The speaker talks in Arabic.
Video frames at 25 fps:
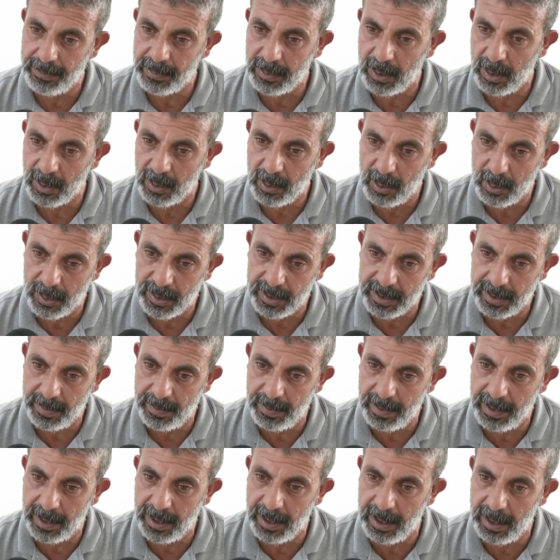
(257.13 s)
الكرسي
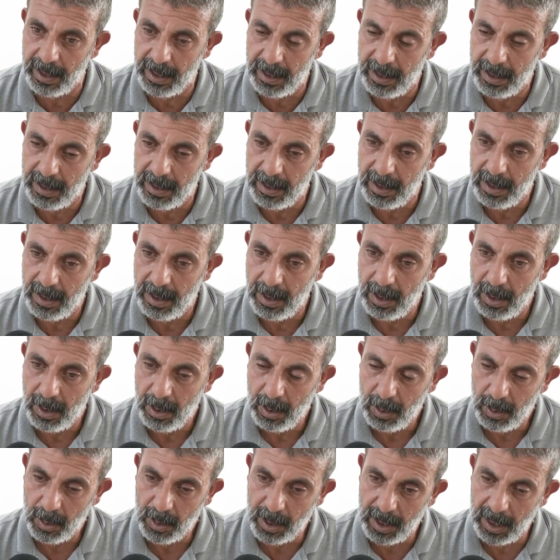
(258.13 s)
مليح
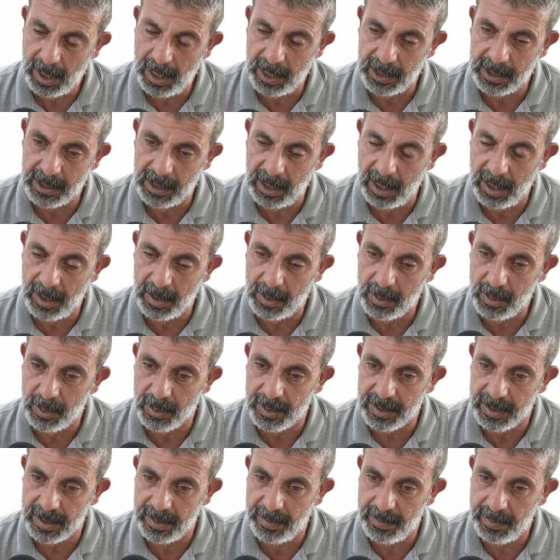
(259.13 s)
وقعدت على
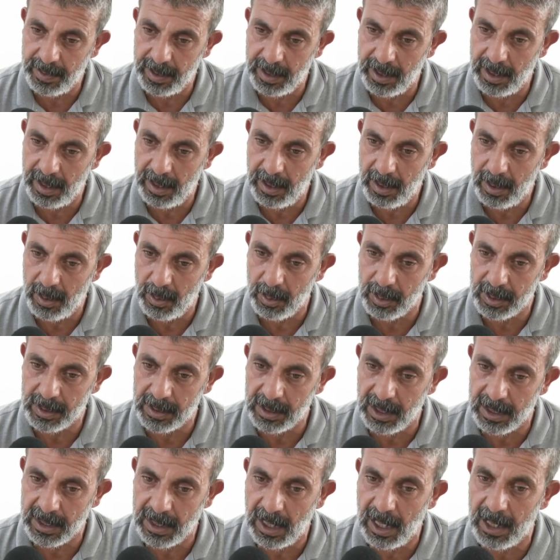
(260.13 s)
الكرسي مليح
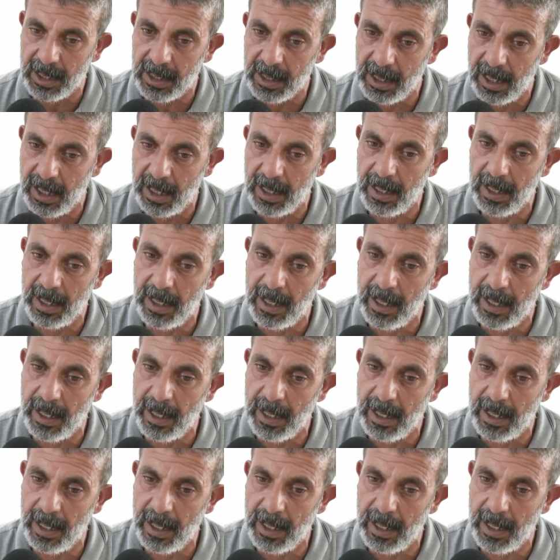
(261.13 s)
واتصلت لل